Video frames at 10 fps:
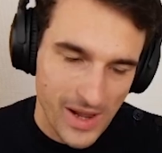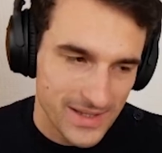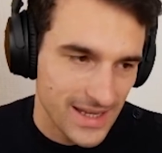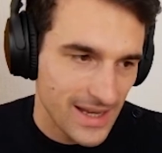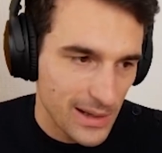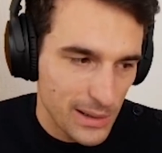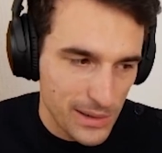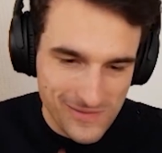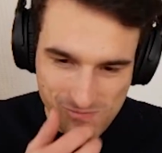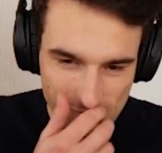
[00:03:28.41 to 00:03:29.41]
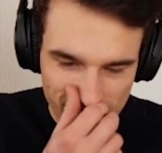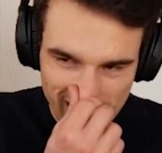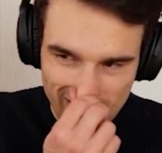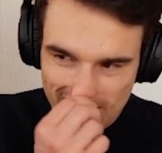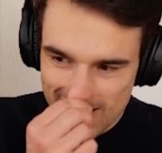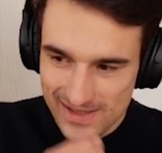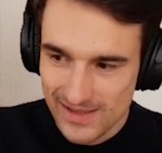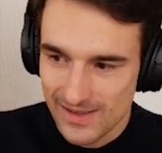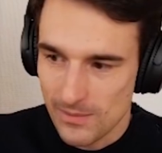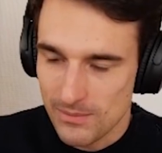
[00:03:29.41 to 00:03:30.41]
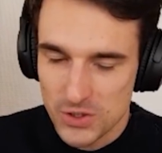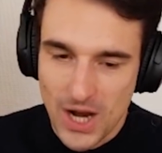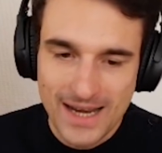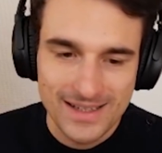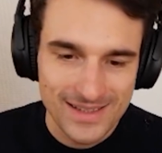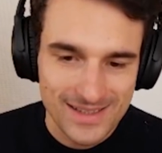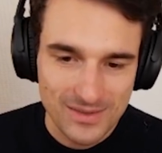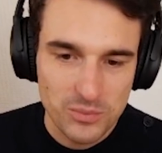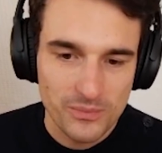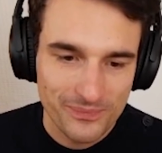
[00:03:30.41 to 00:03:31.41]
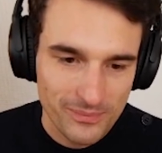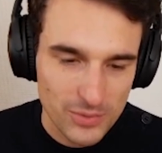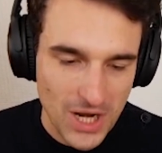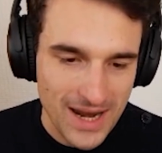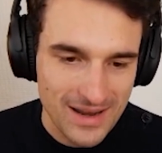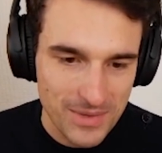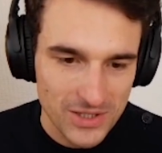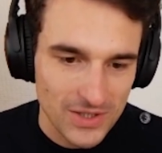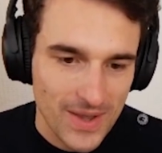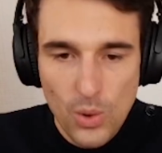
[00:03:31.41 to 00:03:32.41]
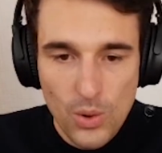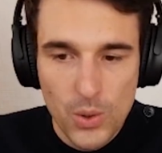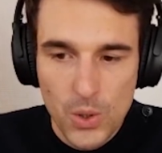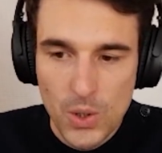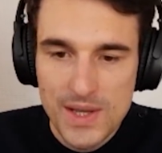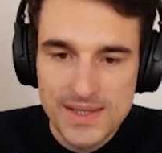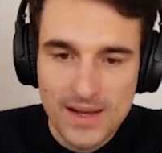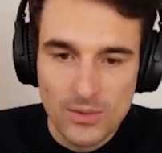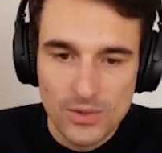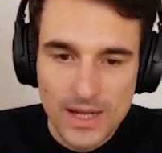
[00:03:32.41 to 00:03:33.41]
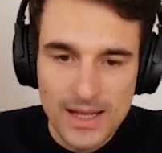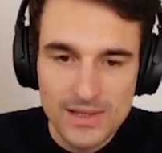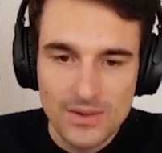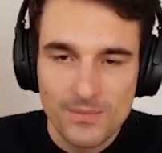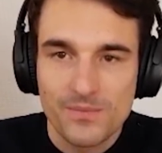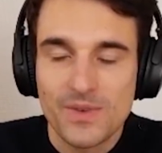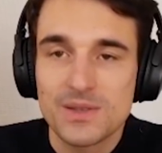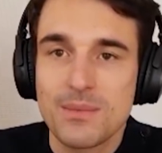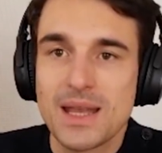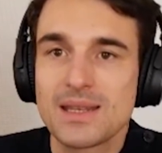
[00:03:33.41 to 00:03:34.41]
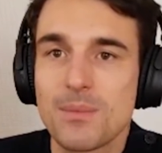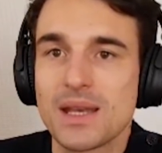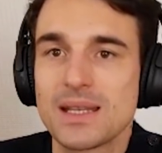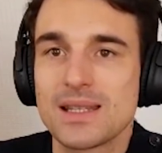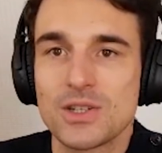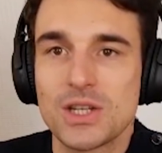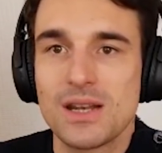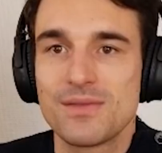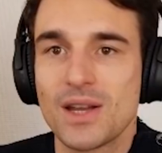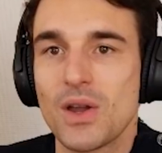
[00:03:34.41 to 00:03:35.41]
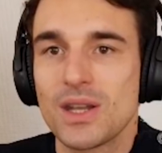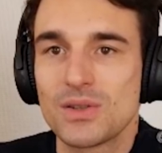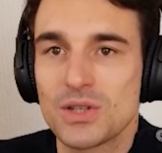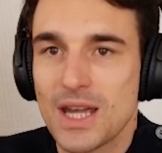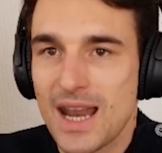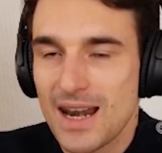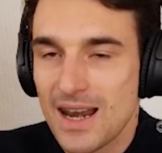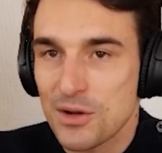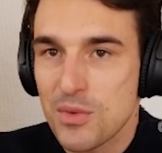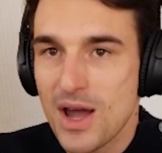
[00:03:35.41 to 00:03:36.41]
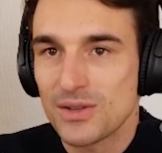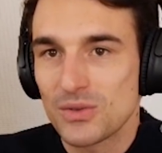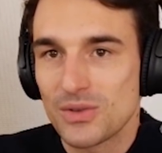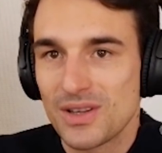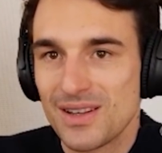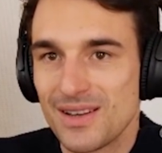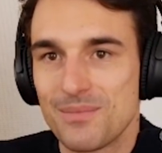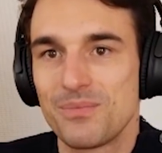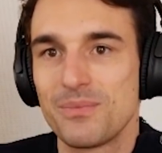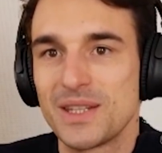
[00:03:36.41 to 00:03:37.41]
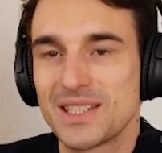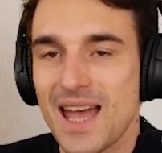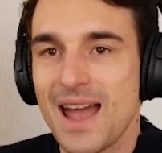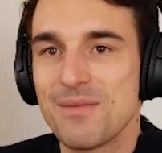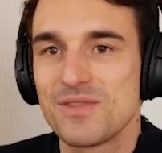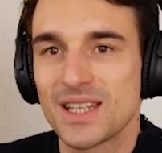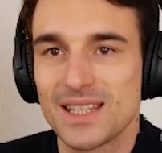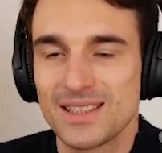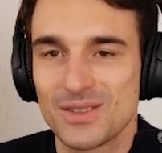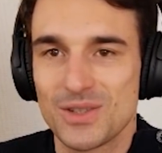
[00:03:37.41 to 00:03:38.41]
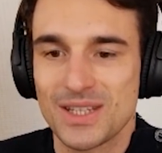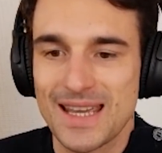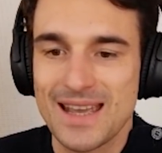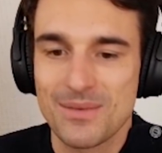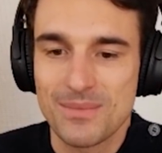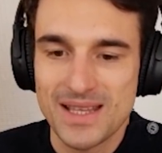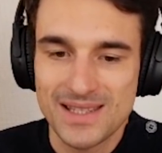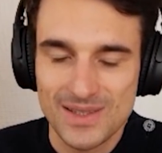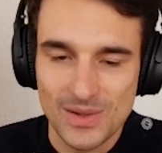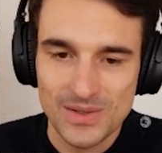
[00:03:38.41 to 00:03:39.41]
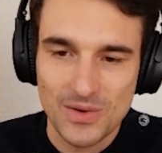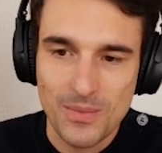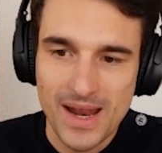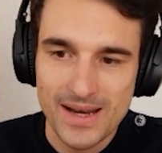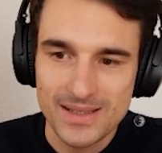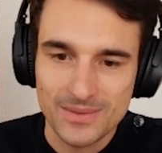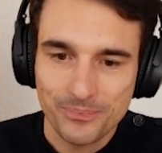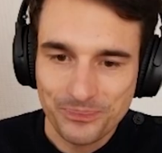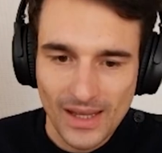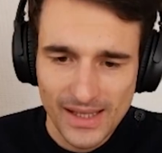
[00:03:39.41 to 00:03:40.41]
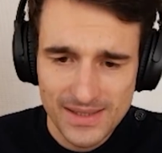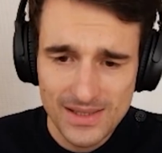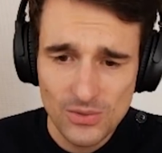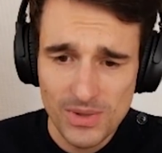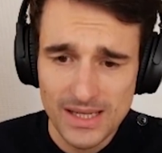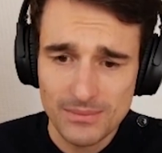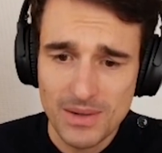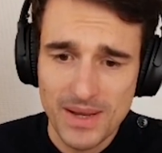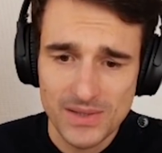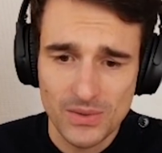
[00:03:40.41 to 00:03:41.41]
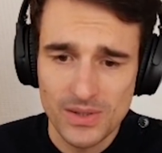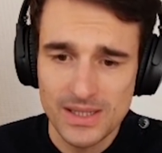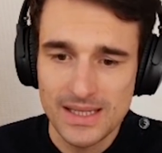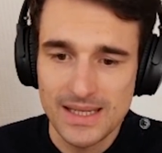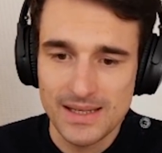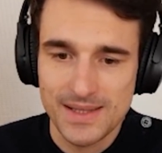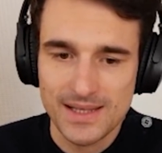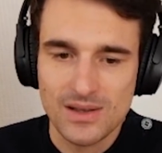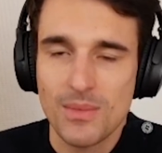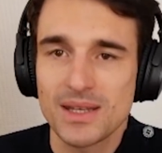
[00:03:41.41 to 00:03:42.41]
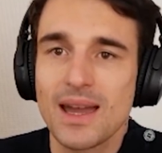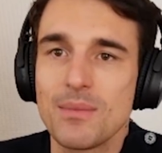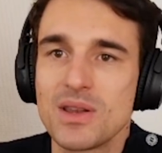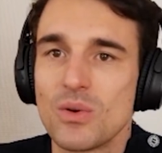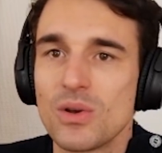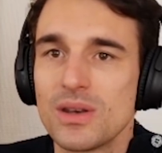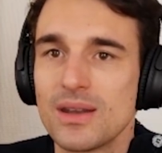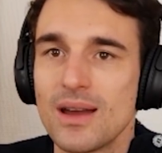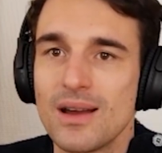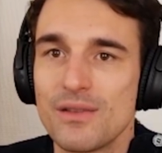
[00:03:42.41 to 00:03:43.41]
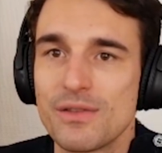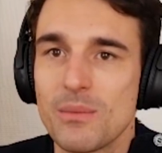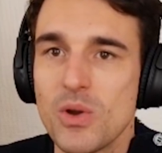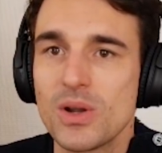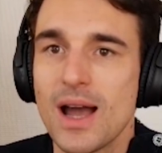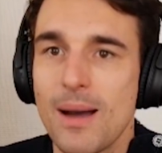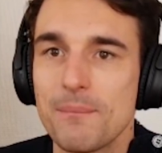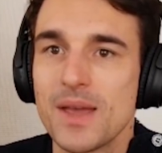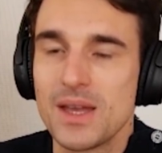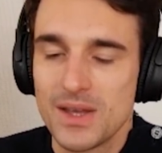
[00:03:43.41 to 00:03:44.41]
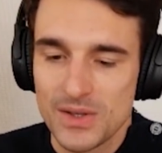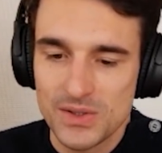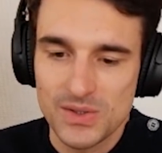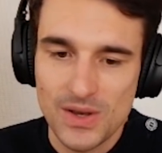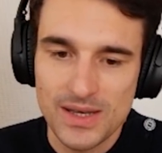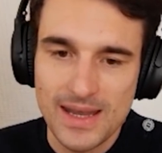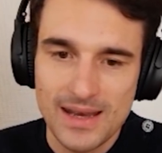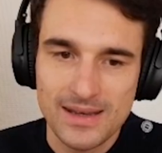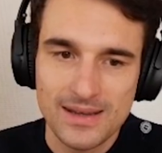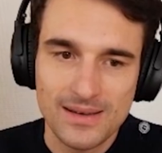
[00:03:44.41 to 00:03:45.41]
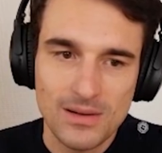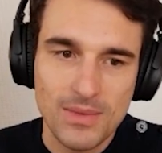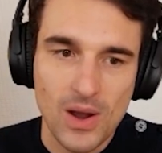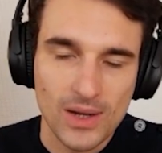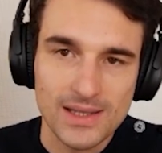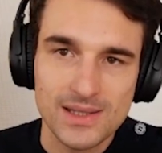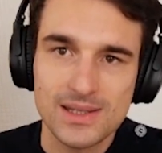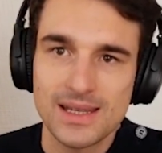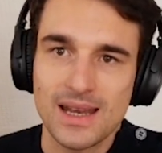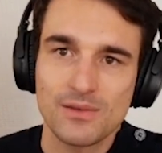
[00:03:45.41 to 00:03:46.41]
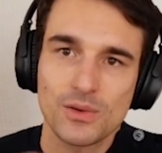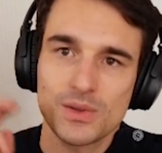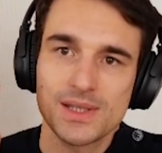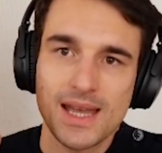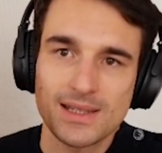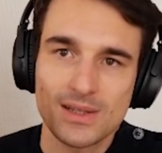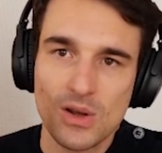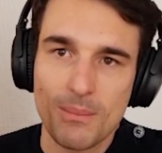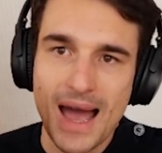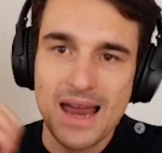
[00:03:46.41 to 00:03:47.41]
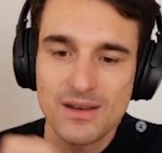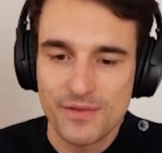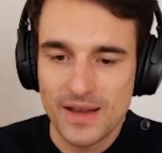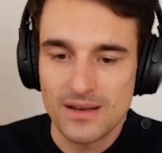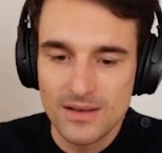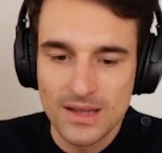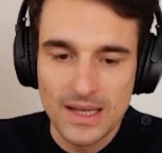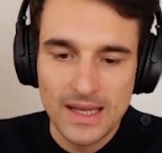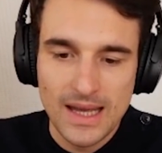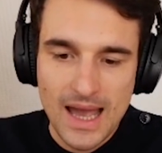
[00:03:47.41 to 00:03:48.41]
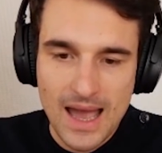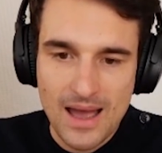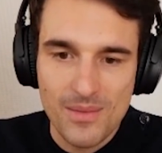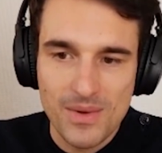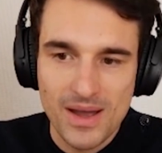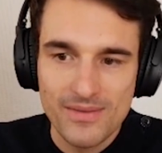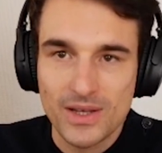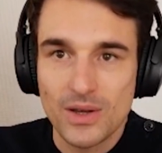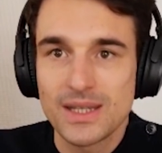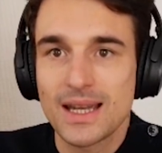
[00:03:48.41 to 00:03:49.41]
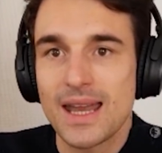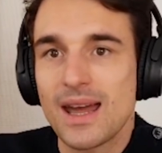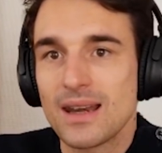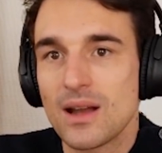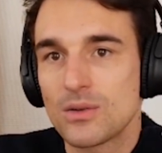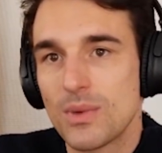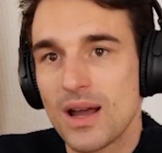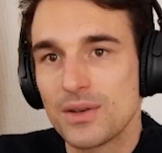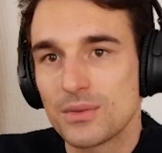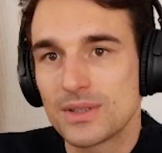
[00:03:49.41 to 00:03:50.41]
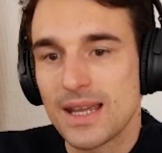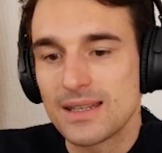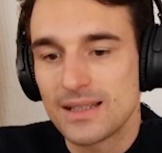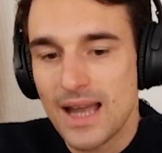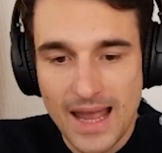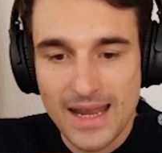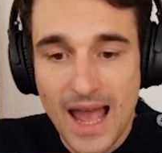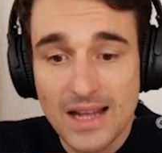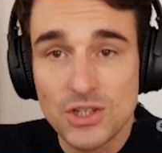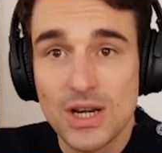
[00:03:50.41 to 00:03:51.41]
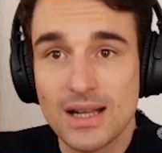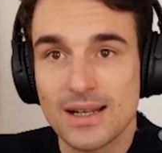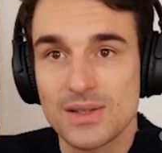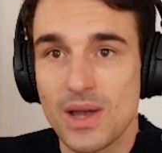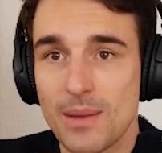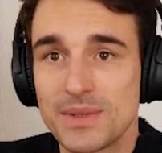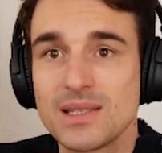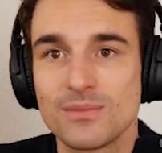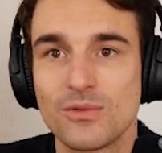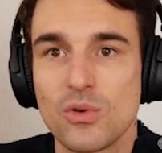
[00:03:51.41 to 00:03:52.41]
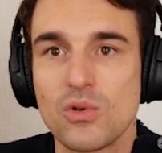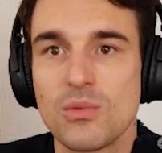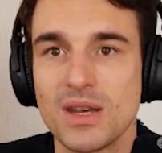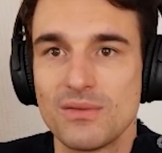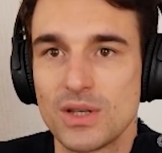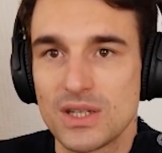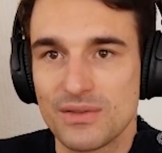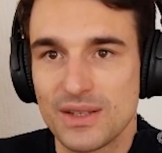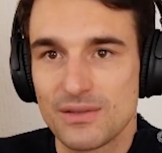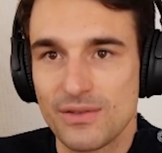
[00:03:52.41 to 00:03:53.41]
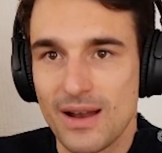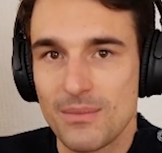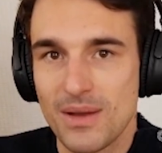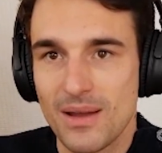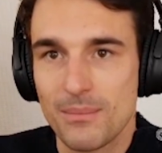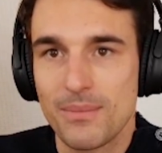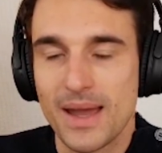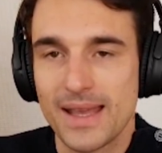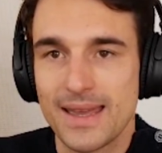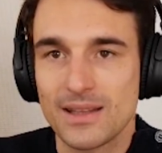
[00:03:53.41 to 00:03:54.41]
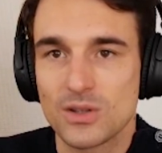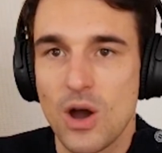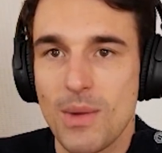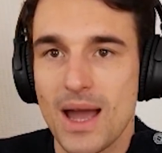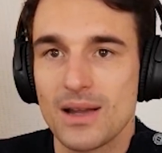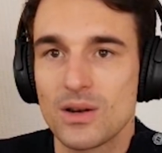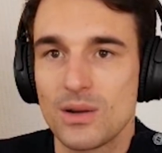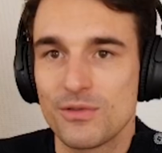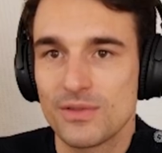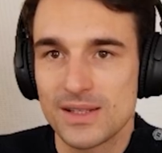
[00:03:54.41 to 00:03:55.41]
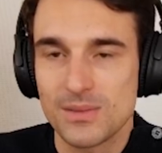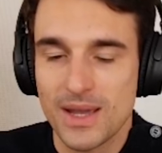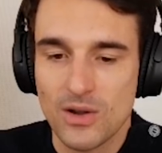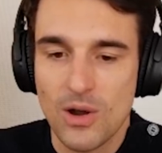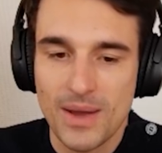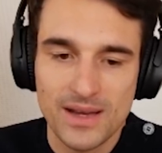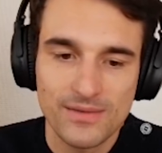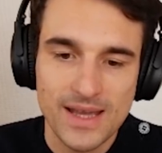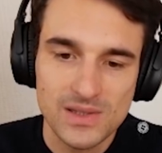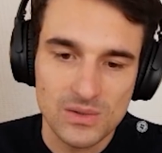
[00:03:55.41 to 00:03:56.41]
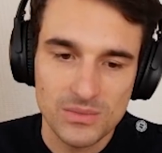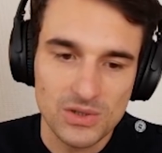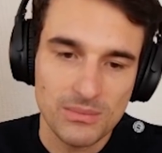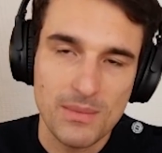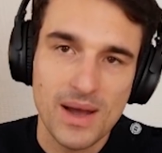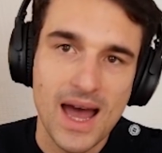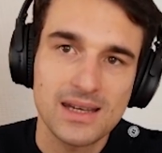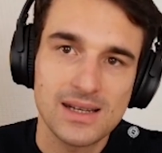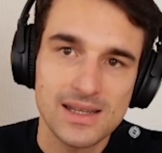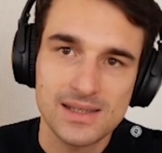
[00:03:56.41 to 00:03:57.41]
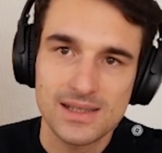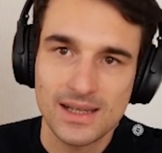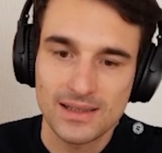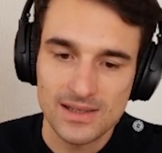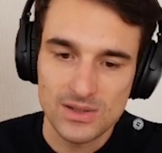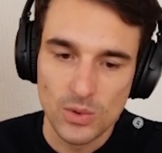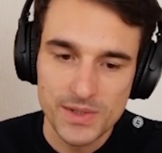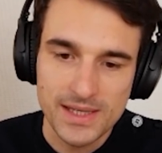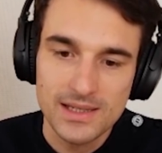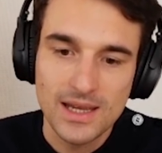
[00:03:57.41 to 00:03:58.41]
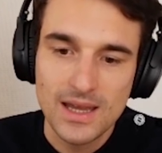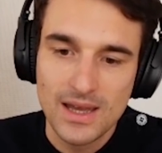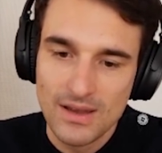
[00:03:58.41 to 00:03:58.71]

Ein sehr, ähm, wie nennt man das, ähm, bescheidenes bescheidener Mensch. Uh, sehr gut. Also, was wäre mein Tipp an dieser Stelle? Wir können natürlich keine Anlageberatung ähm, betreiben. Wir kriegen natürlich regelmäßig solche Mails. Jetzt nicht unbedingt mit Personen, die hier 6,3 Millionen äh, Vermögen haben, sondern ähm, auch ganz in Anführungszeichen normale Fälle aber wir können hier keine Anlageberatung tätigen. Ein Ratschlag, also ab diesem Volumen würde ich auf jeden Fall mal bei Gerd Komma anklopfen, also bei Komma Invest und mich dort mal beraten lassen. Ich denke, das lohnt sich.